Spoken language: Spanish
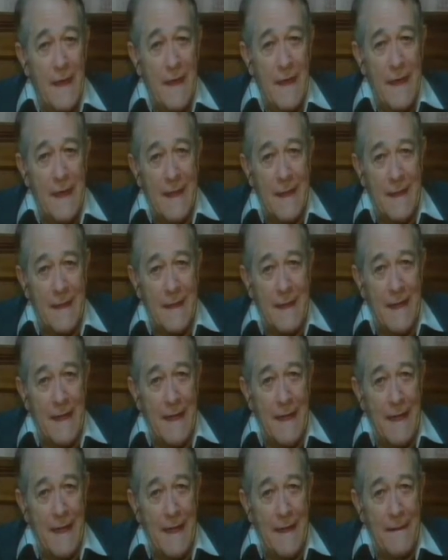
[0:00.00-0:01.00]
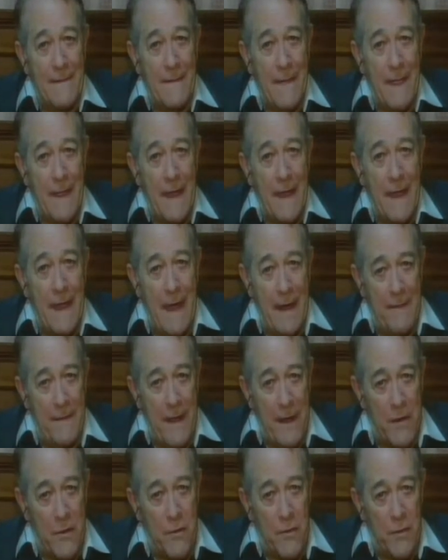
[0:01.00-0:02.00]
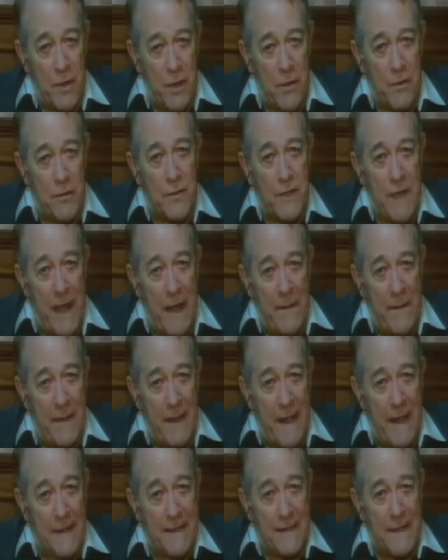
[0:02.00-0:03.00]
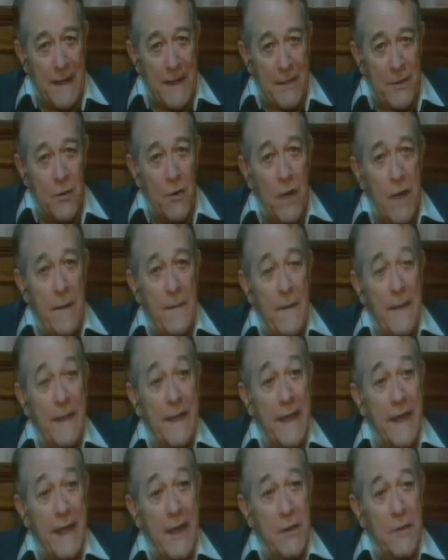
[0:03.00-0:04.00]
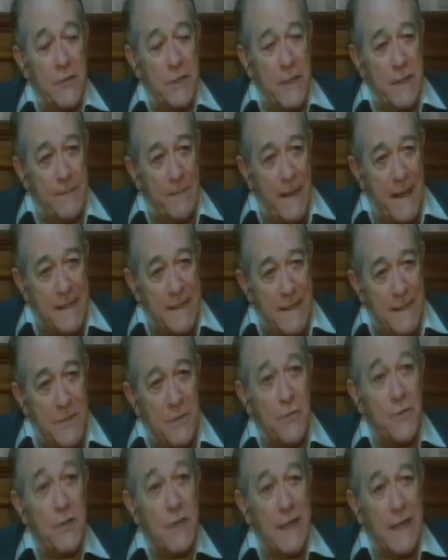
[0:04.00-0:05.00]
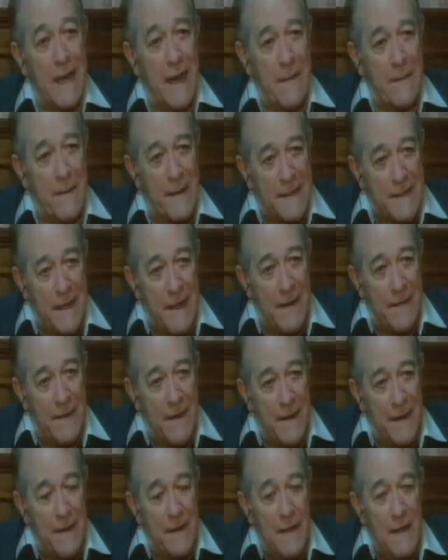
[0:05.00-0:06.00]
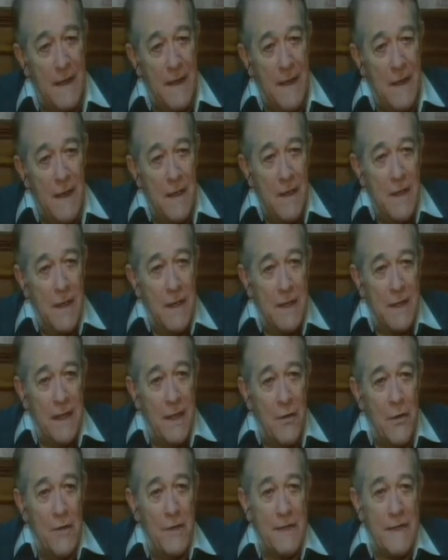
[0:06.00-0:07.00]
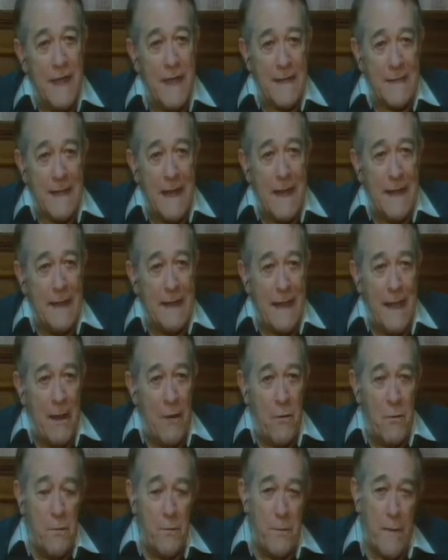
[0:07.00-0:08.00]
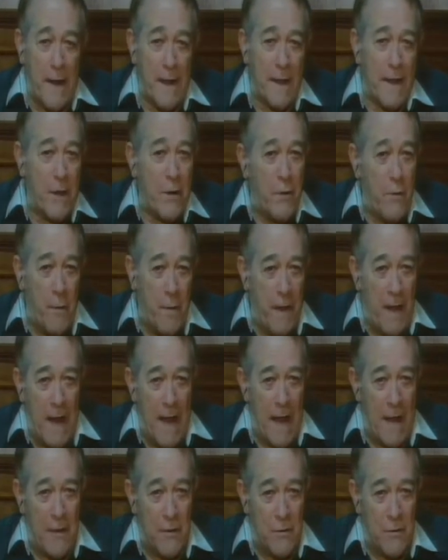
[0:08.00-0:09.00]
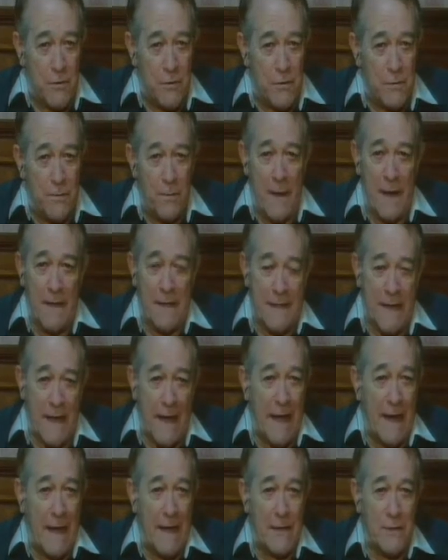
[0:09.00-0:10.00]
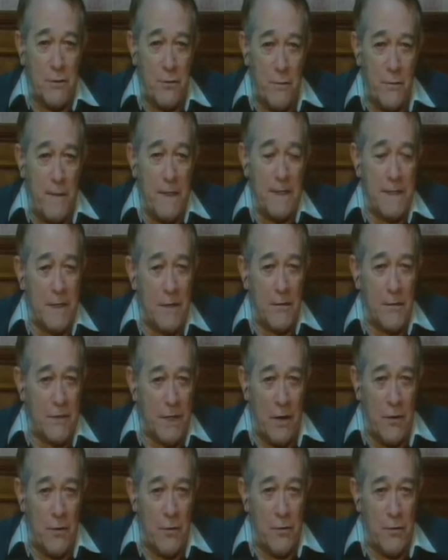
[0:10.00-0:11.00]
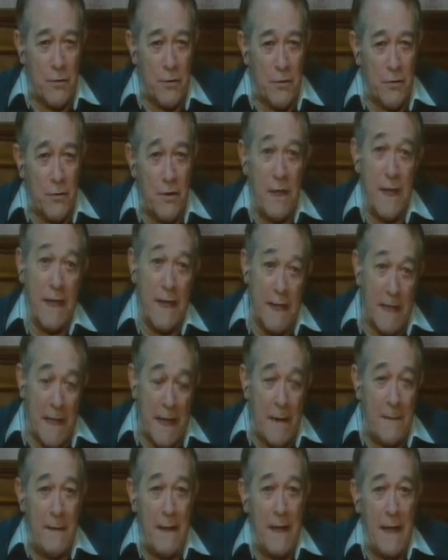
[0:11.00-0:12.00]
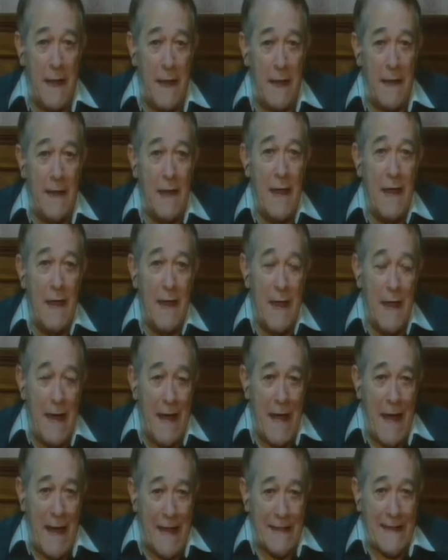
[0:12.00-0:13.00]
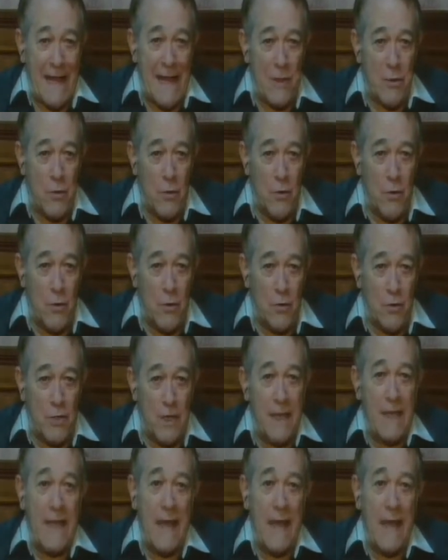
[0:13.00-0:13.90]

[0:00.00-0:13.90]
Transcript: este, había códigos, había ciertos límites que no se traspasaban que hoy se asalte a un par de jubilados para sacarle sus míseros ahorros y que terminen atándolos y